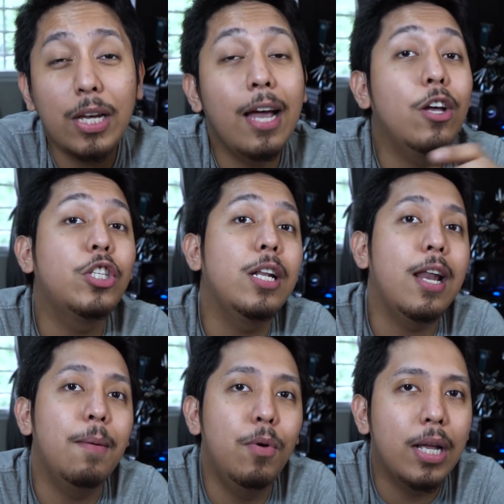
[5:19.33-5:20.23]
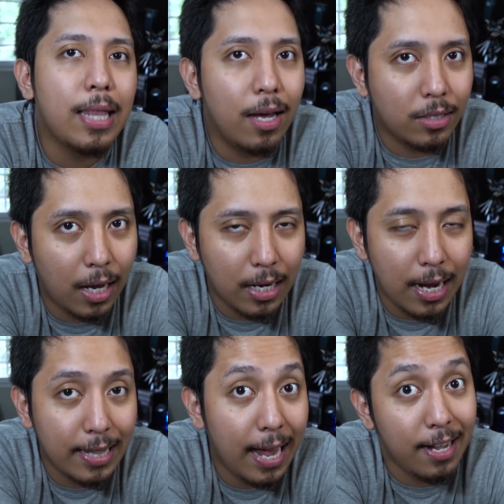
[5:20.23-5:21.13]
sa ngayon, chill na lang muna tayo sa
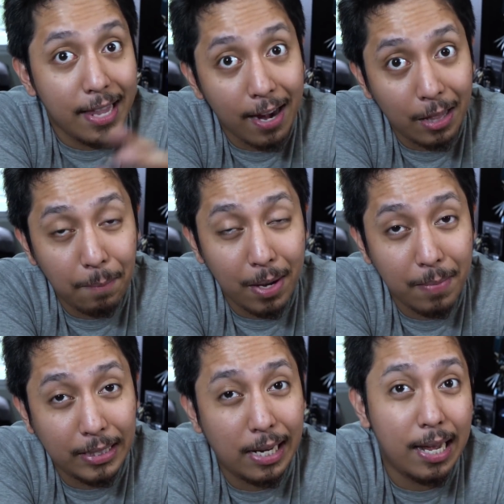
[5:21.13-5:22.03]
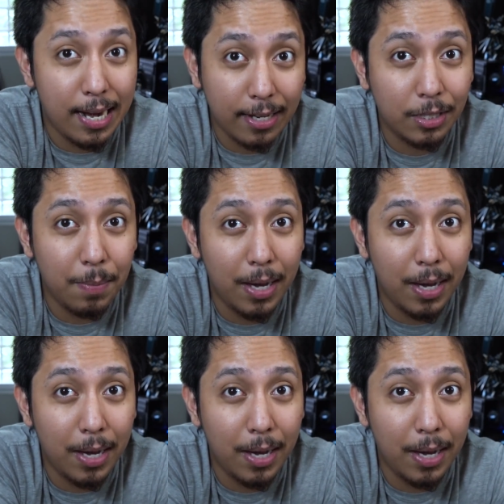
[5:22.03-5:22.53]
kanila dahil darating pa naman sila next